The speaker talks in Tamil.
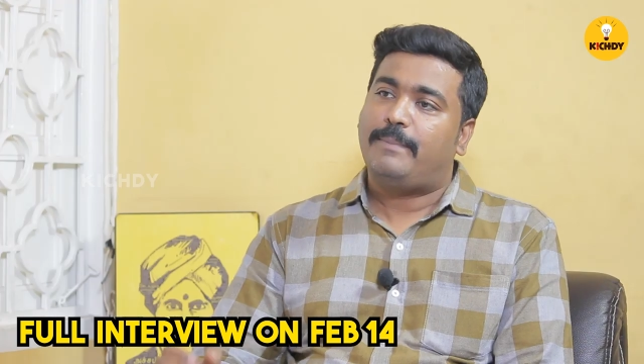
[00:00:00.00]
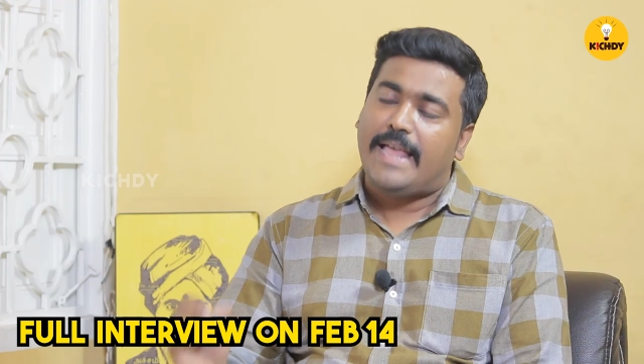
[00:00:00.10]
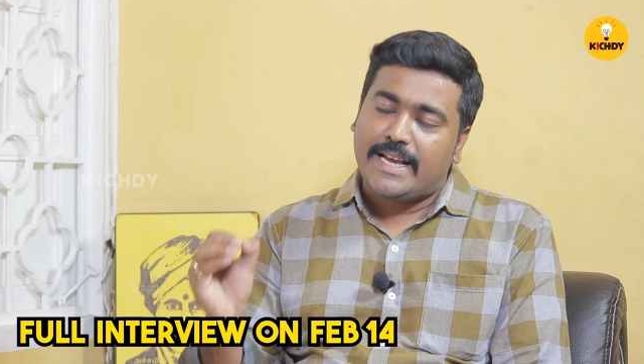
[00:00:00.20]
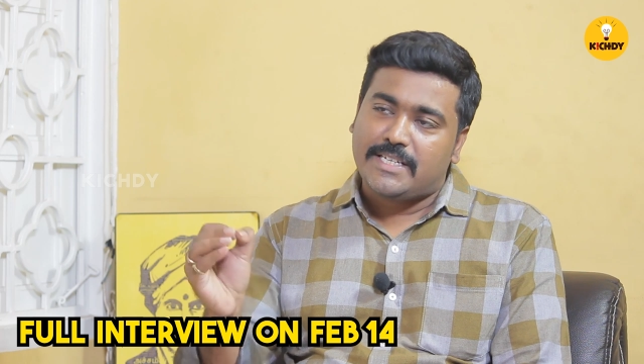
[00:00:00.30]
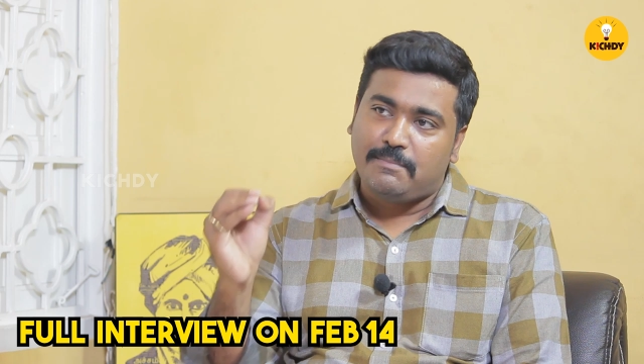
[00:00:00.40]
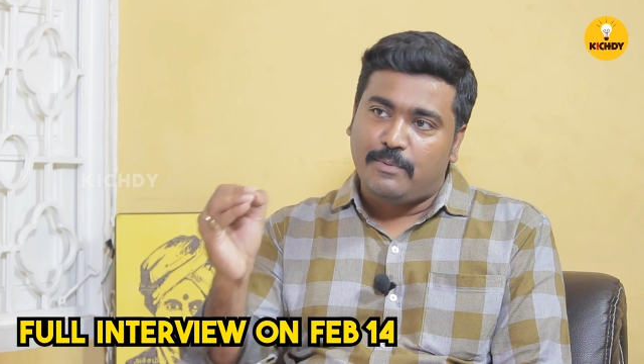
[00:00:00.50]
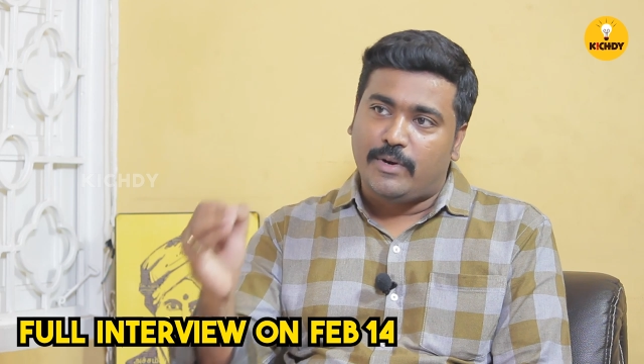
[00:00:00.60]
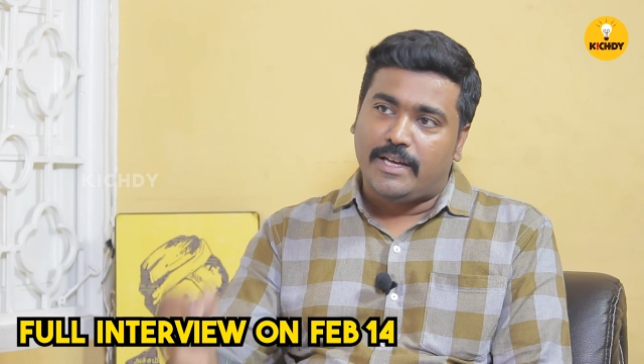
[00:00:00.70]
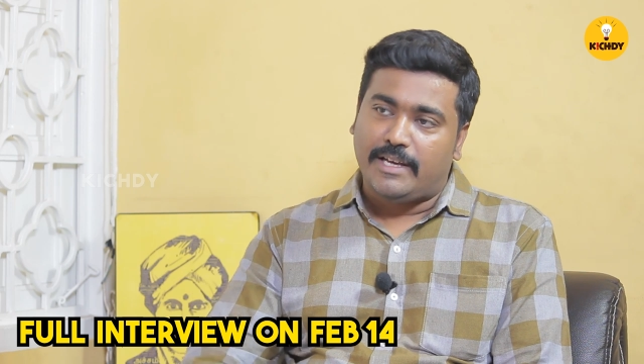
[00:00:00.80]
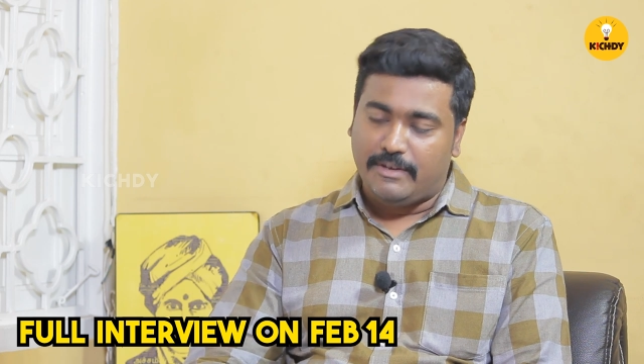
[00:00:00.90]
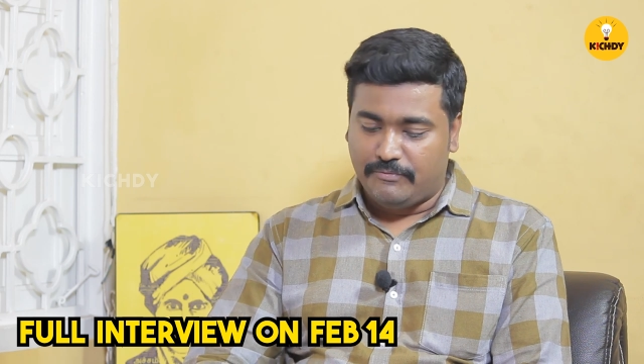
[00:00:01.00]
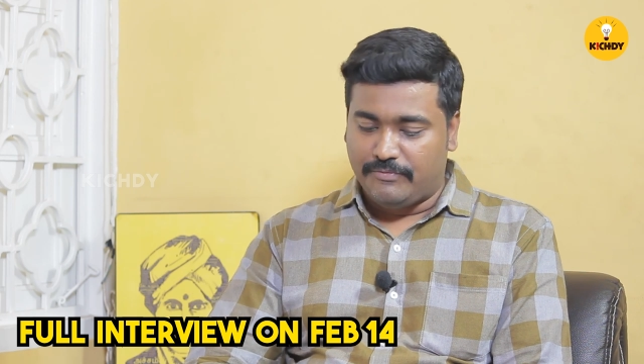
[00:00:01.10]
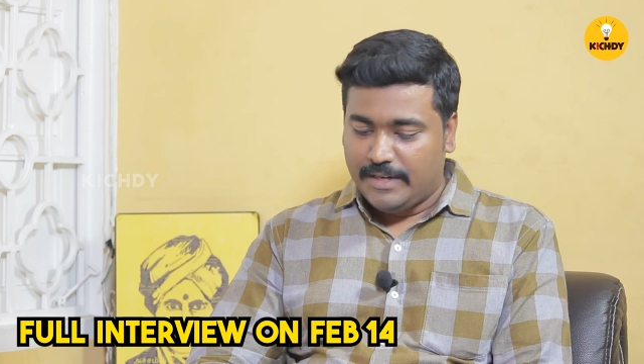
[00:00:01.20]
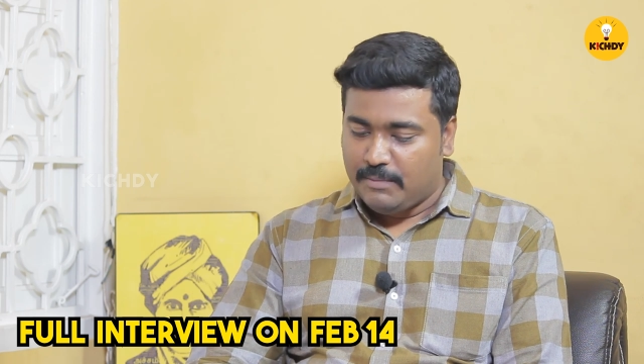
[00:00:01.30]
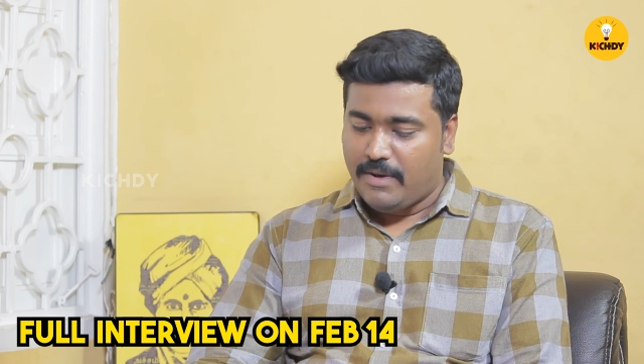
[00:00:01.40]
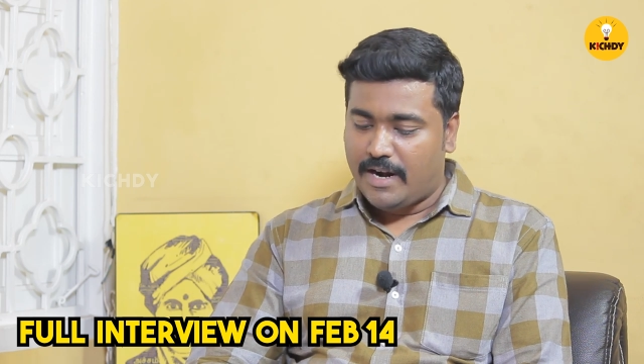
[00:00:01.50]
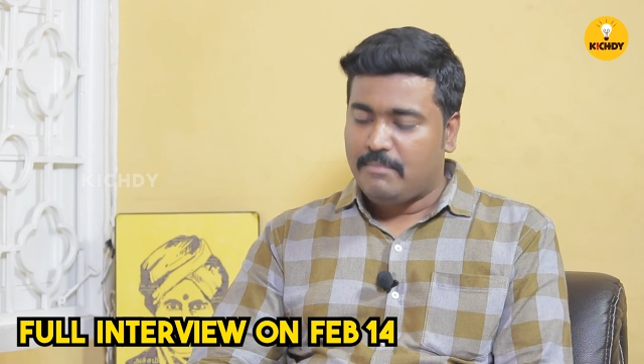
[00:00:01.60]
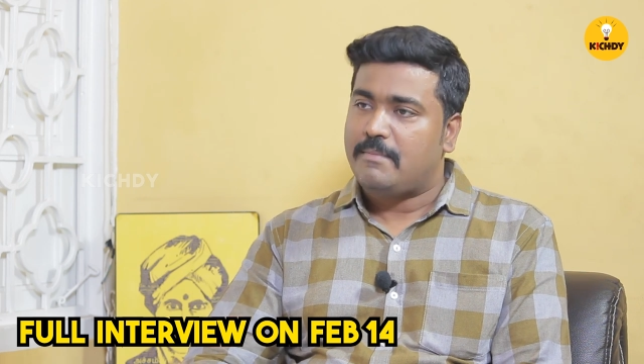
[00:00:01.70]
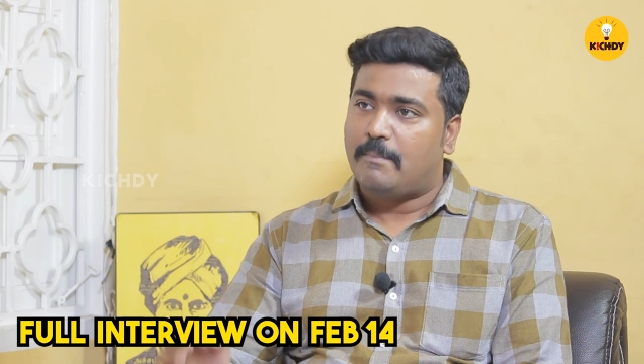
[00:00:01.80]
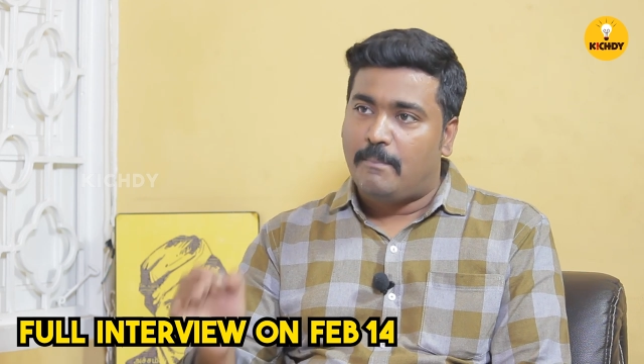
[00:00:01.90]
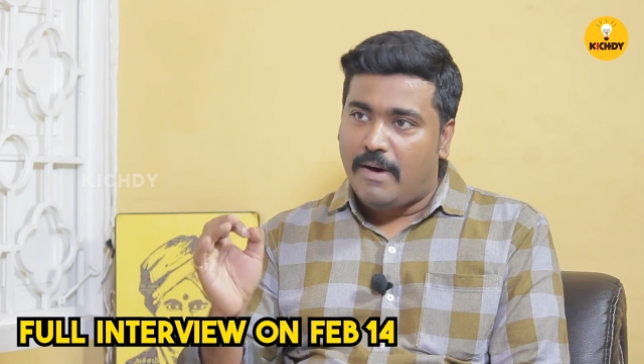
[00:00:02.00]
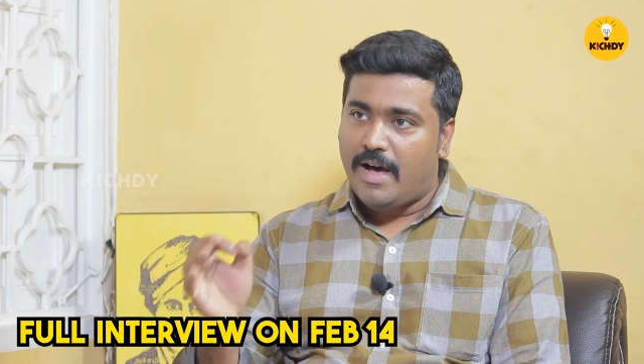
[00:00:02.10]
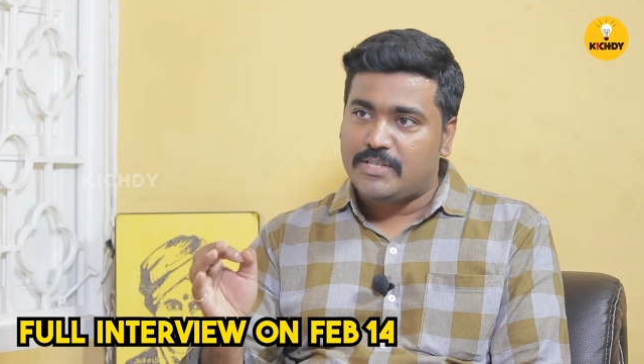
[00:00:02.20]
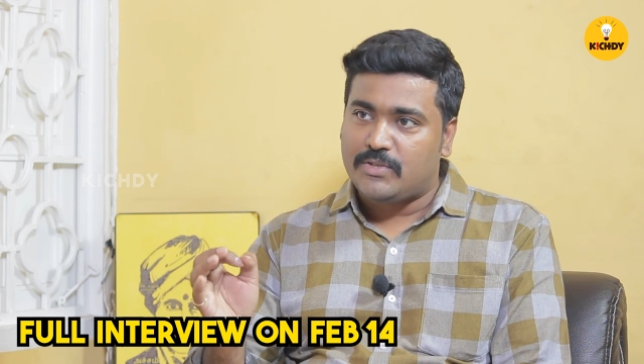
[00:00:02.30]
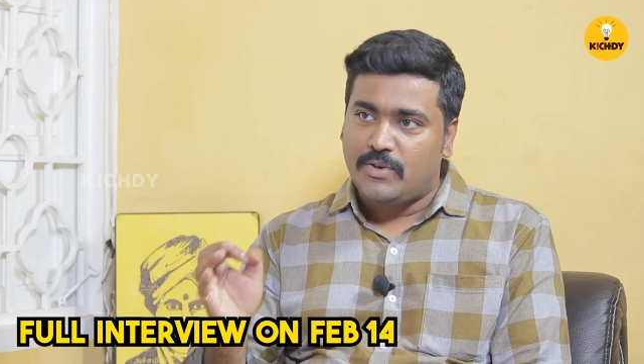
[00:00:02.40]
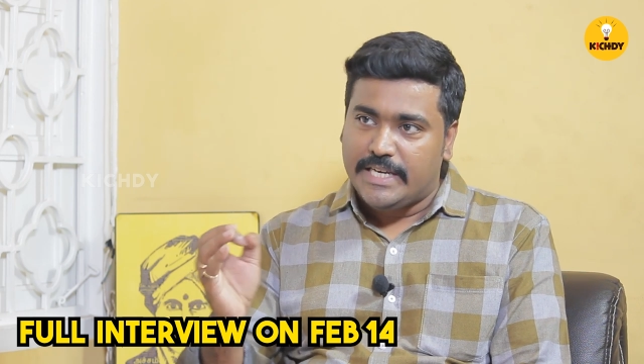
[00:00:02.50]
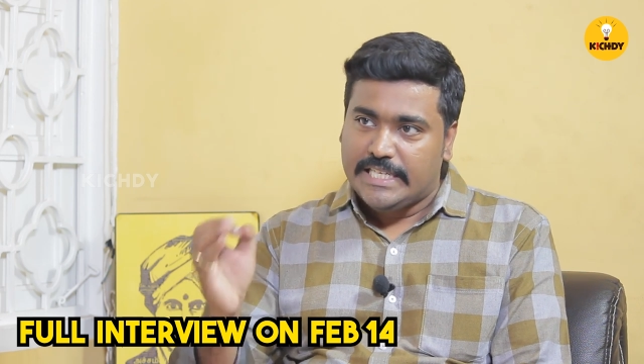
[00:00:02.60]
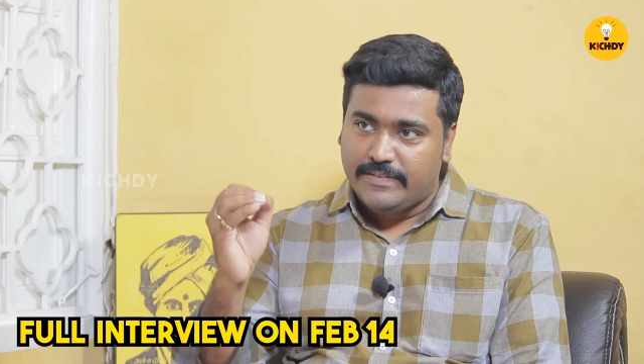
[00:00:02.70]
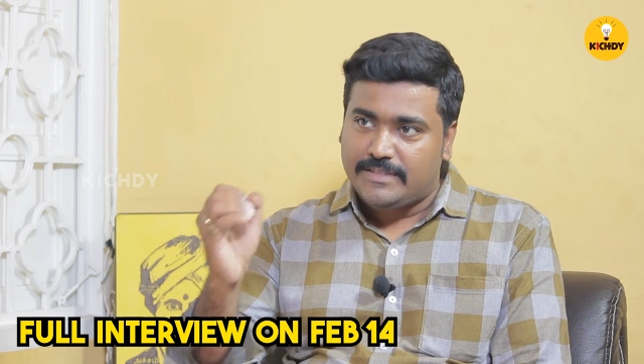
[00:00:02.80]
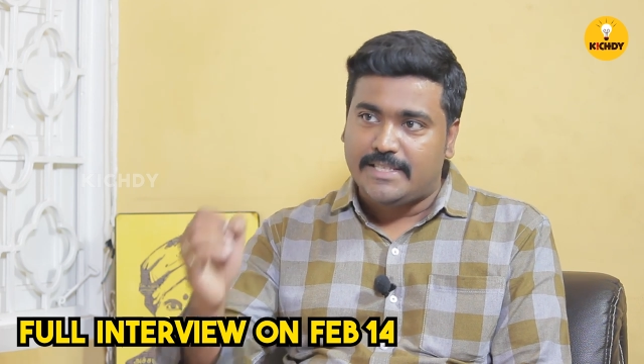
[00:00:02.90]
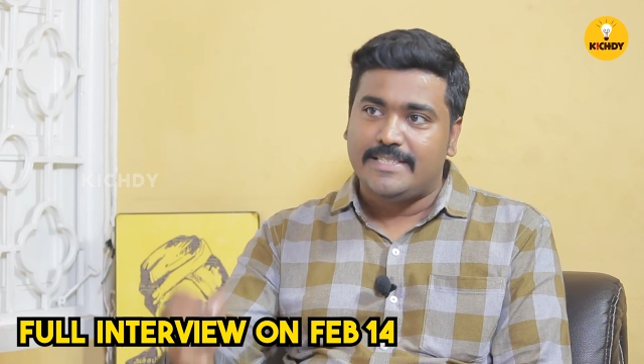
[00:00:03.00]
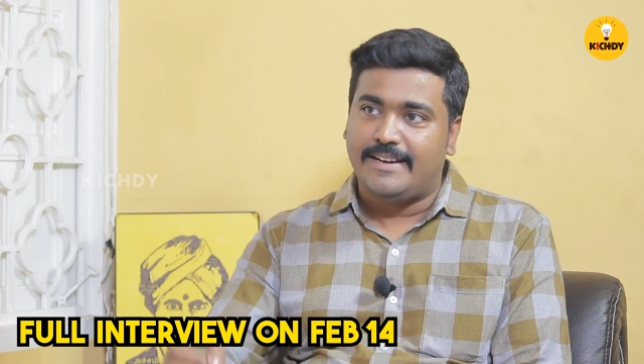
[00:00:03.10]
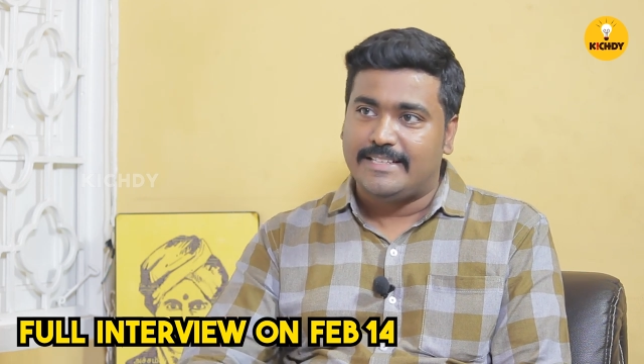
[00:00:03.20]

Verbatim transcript: பிளாக் ஷீப்போட வருமானம் மாதம் இருபத்தஞ்சு